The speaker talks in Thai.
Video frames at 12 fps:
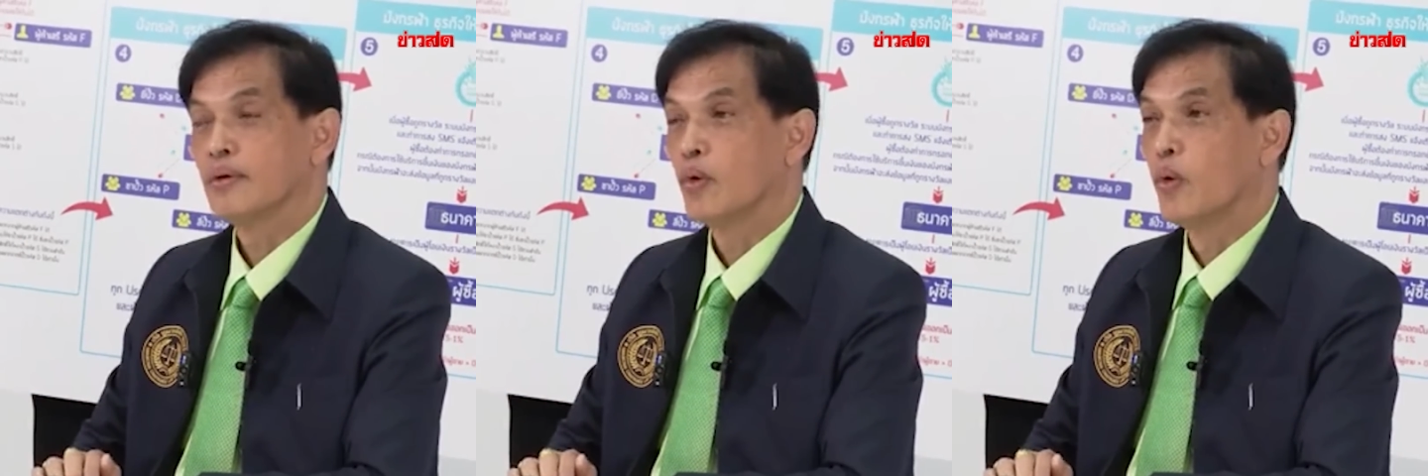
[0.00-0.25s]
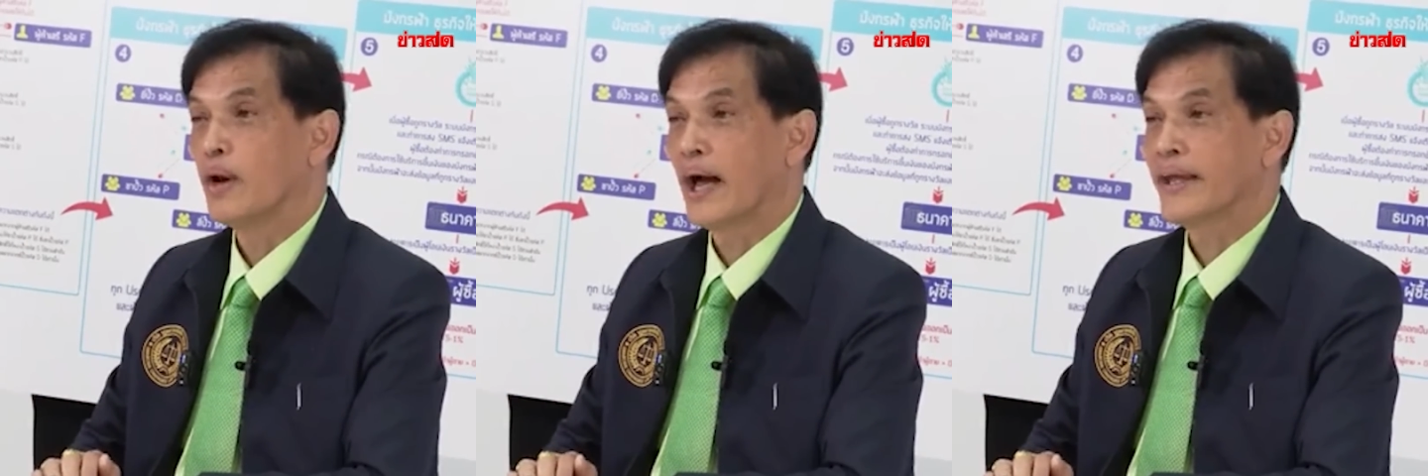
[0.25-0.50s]

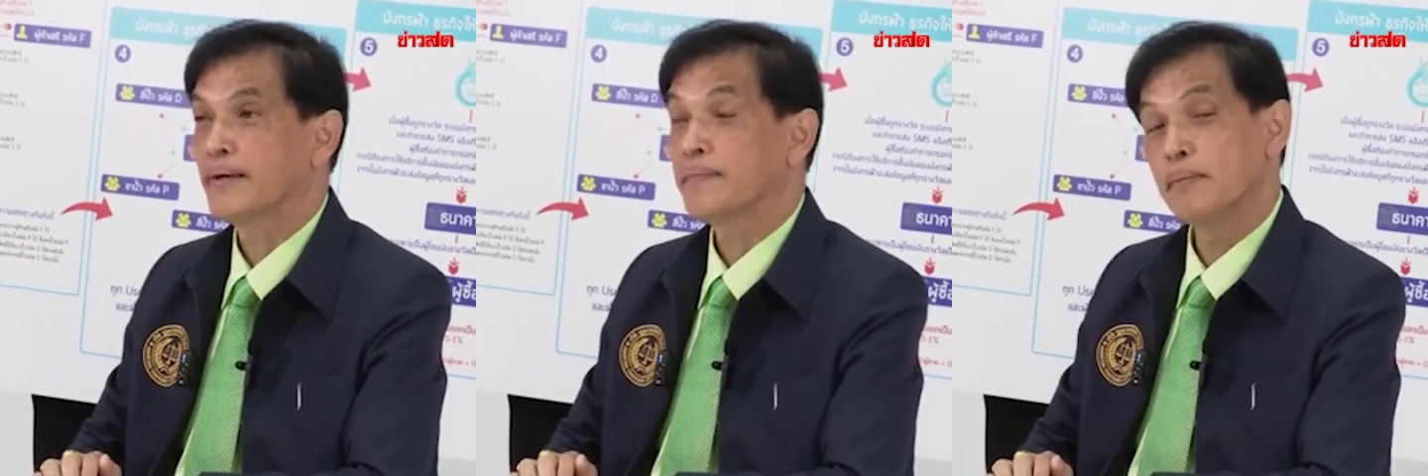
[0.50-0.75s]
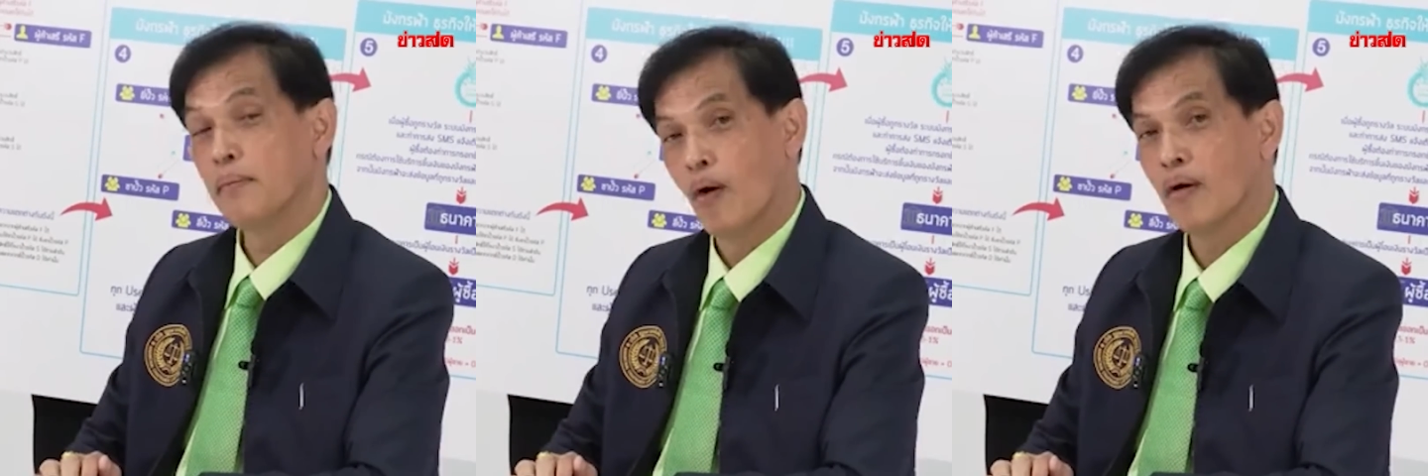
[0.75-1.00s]
คุณอาจจะ
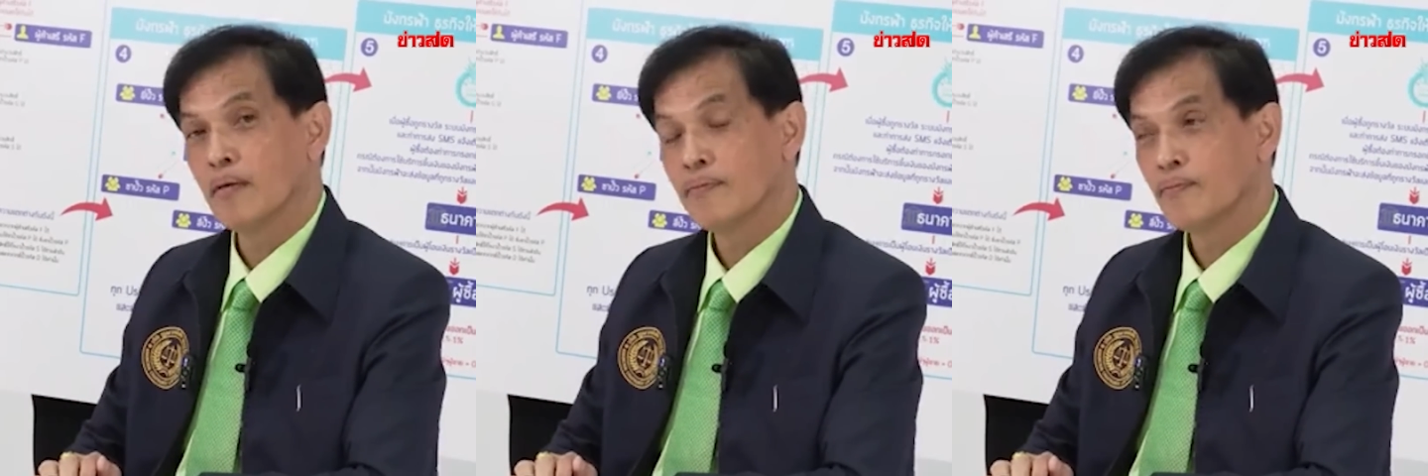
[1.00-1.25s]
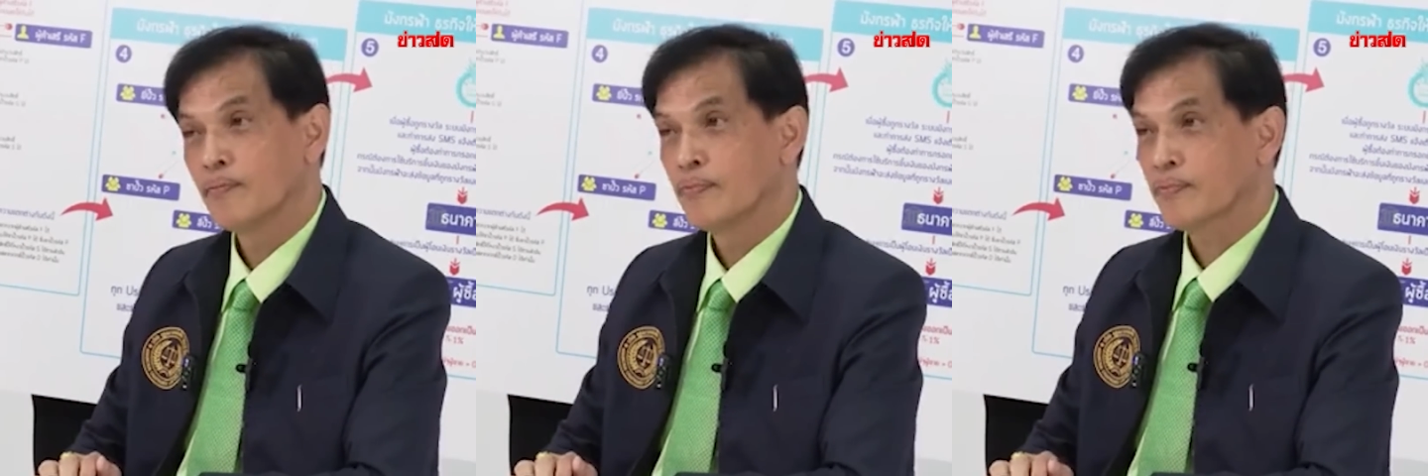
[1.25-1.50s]
ไม่มอง
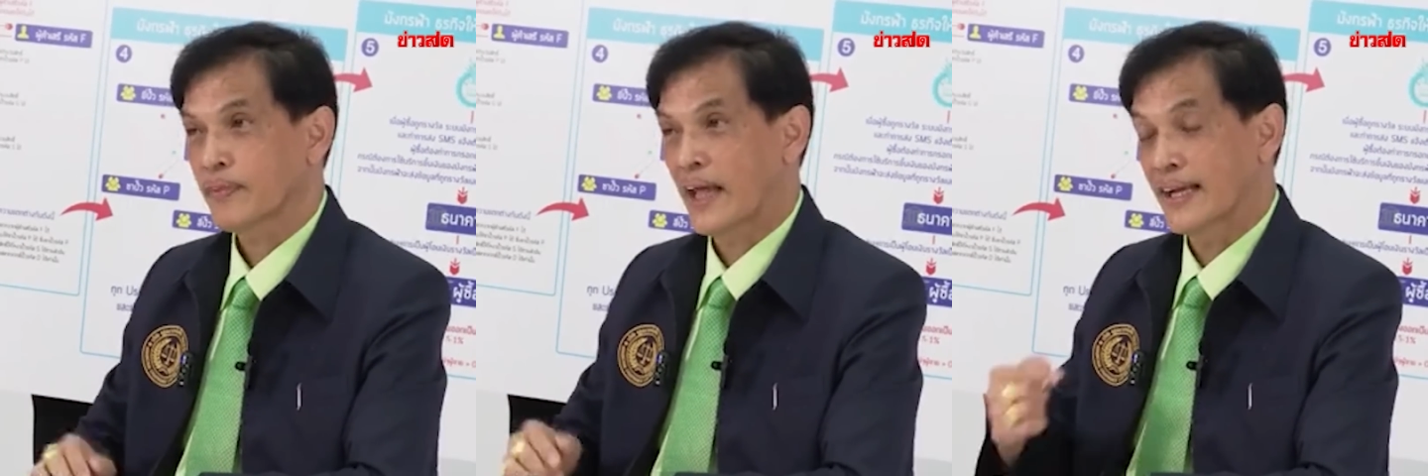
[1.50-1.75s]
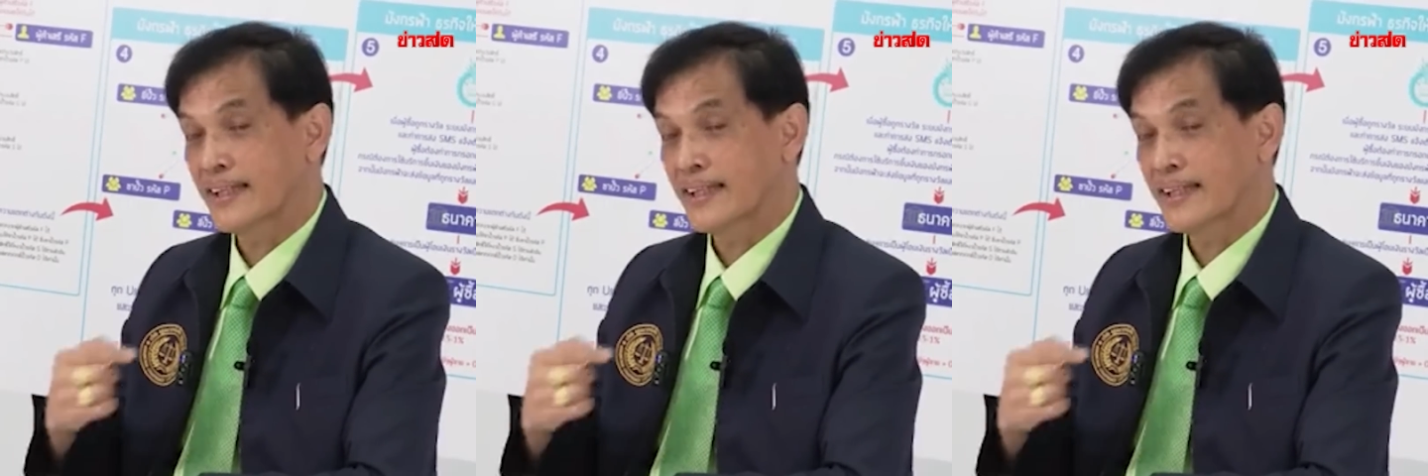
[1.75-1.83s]
แต่